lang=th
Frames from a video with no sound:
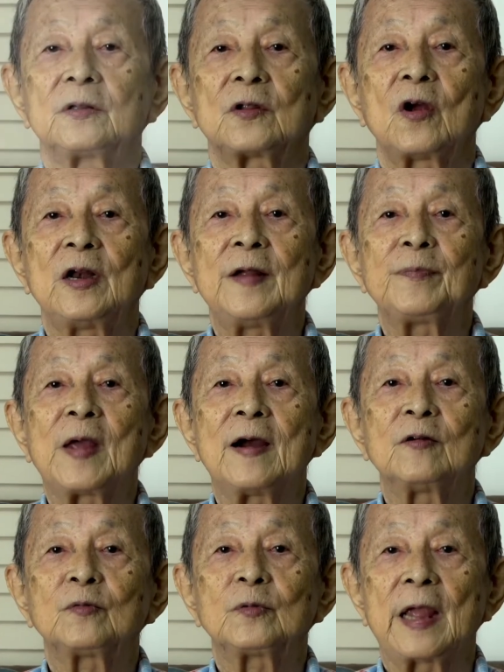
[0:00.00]
ตอนเล็บเท้า
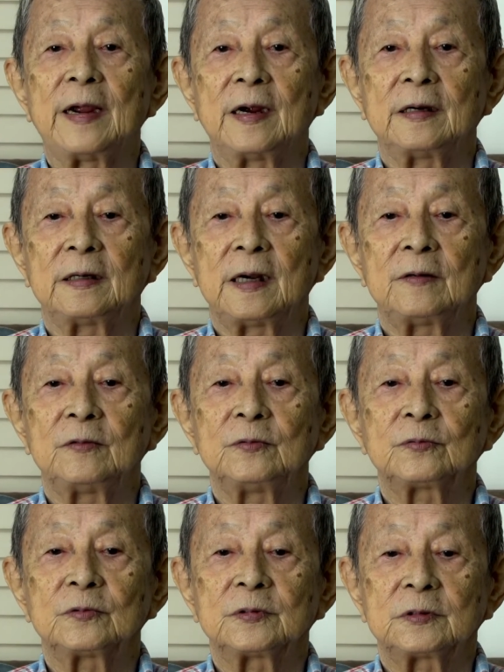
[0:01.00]
เตะเอา
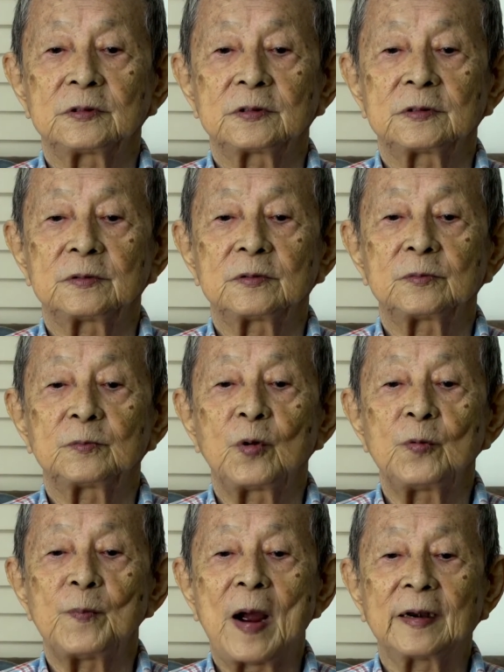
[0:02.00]

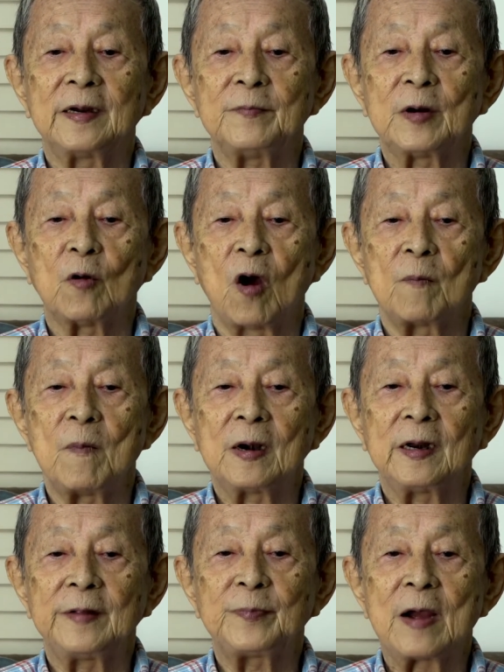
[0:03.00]
ฟุตบาทที่มันออกมา
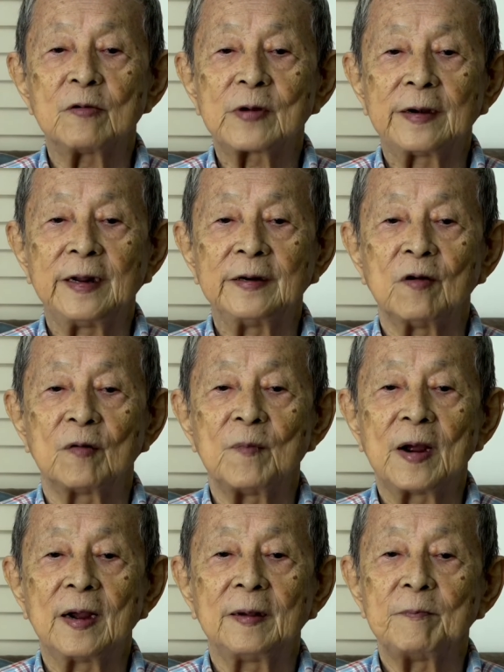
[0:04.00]
เล็บเท้ากระเด็นออก
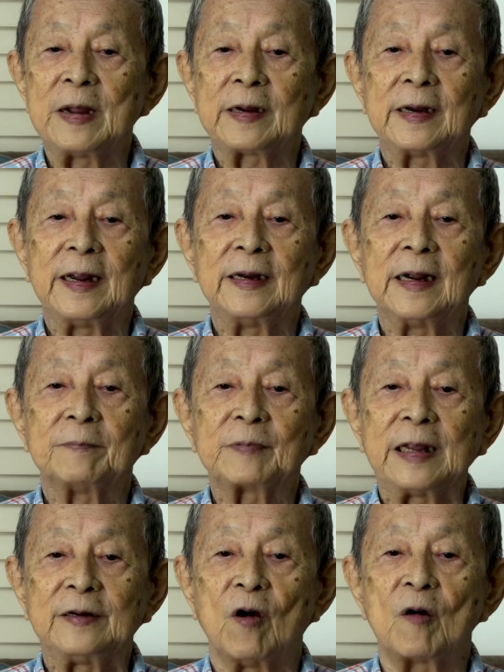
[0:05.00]
มา ไม่กระเด็นแะ
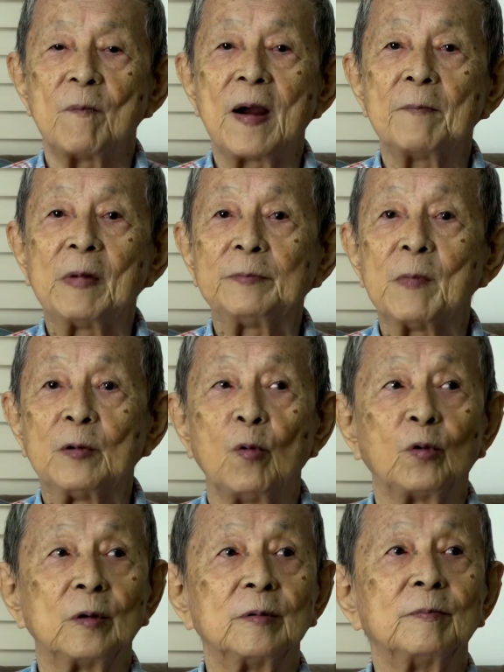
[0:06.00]
ติดออกมามันมันห
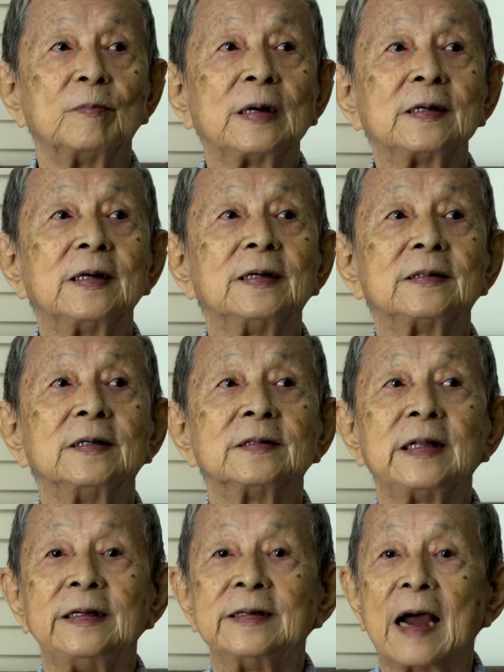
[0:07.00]
ลุดมันคือคือ
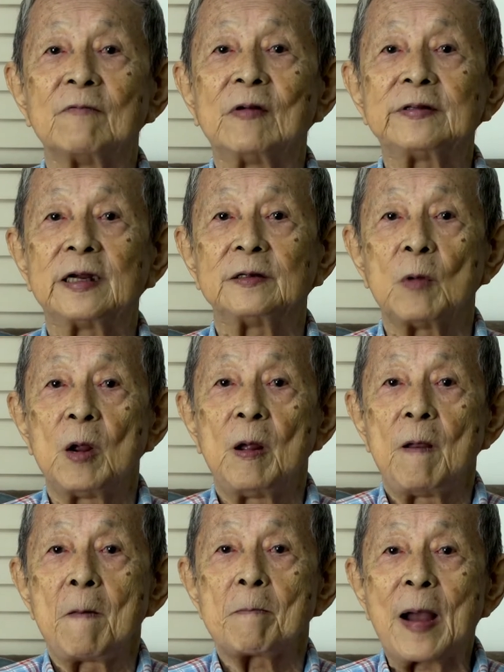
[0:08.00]
ติดหนังไว้กั
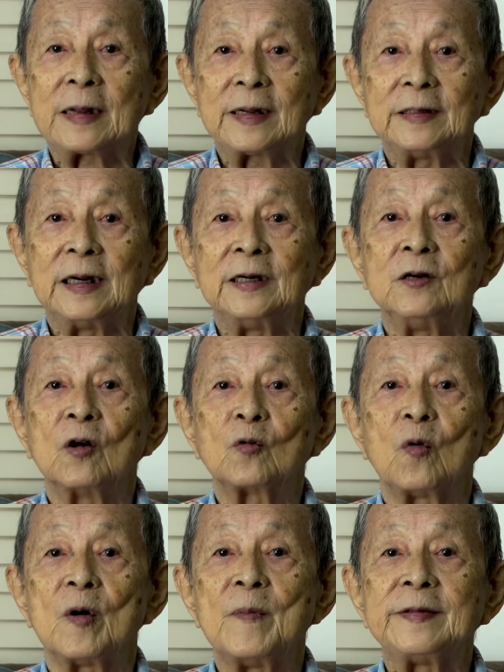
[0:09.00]
ป้าจะดึงก็
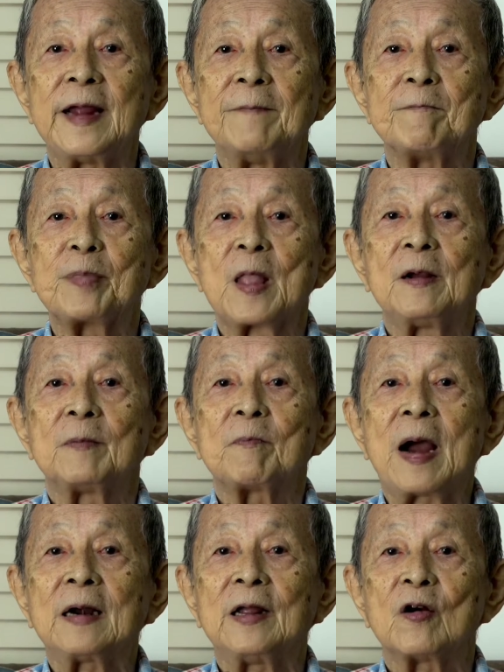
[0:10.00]
กลัวมันเจ็บ
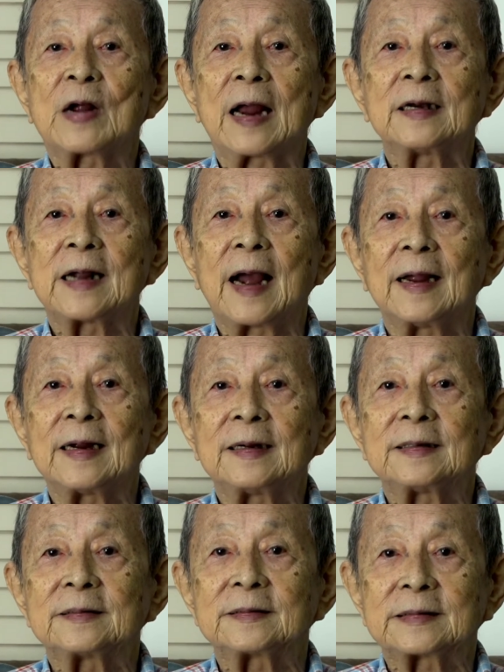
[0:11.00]
ป้าเลยเอาการกาย
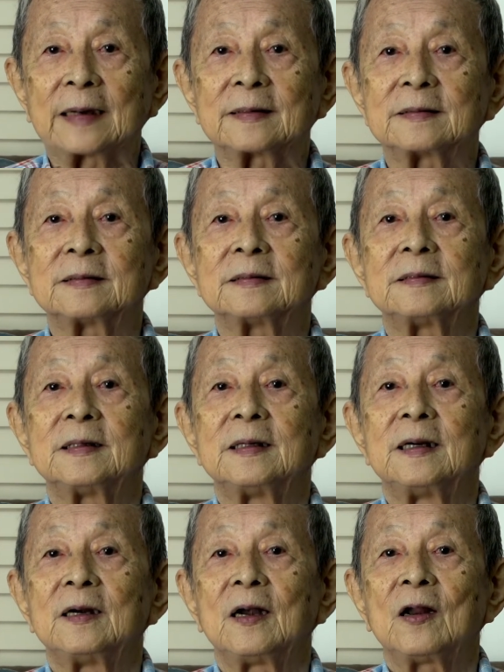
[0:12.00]
ตัด
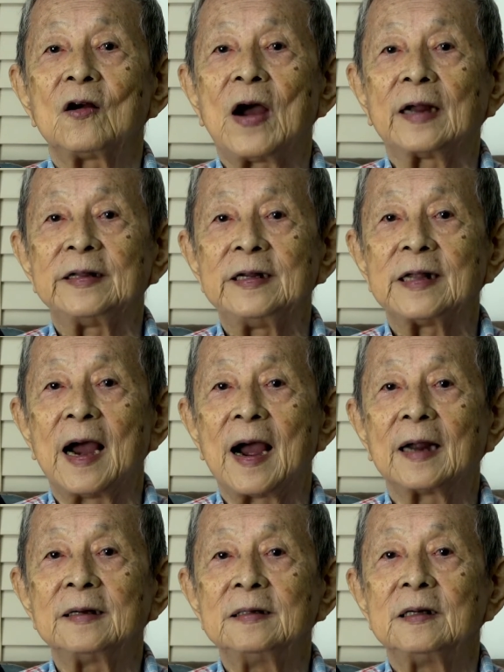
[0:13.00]
แล้วก็อธิษฐา
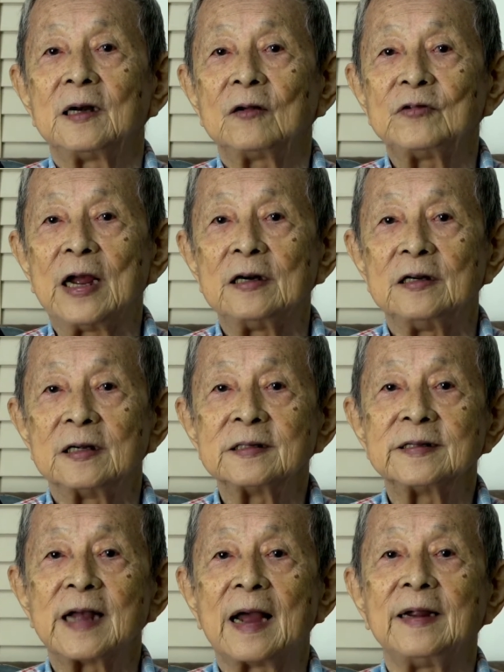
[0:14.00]
นเราอย่าเหลือง
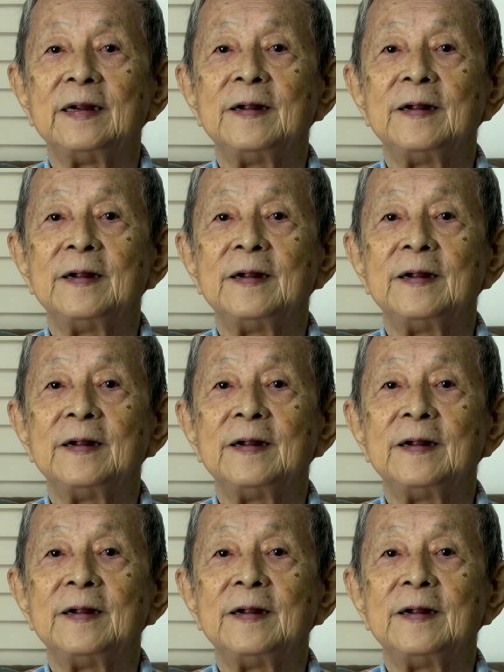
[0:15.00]
ใส่